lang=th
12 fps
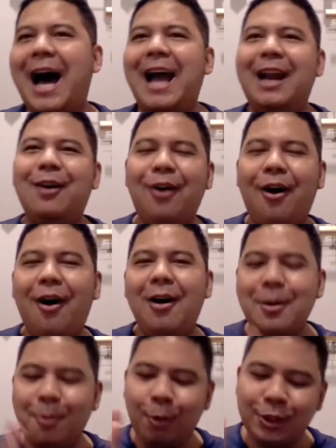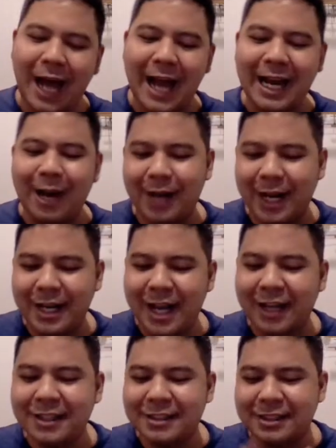ยแล้วก็ผู้ชายเหล่านั้นเนี่
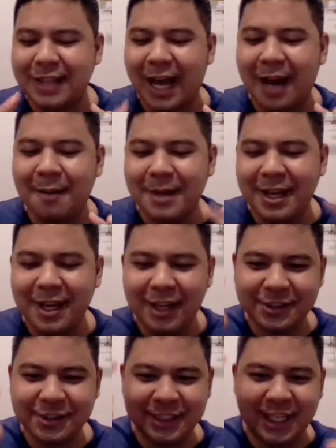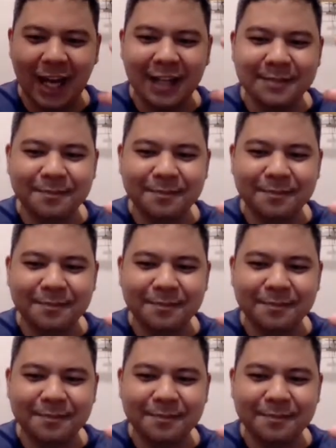ยจะมีเสียง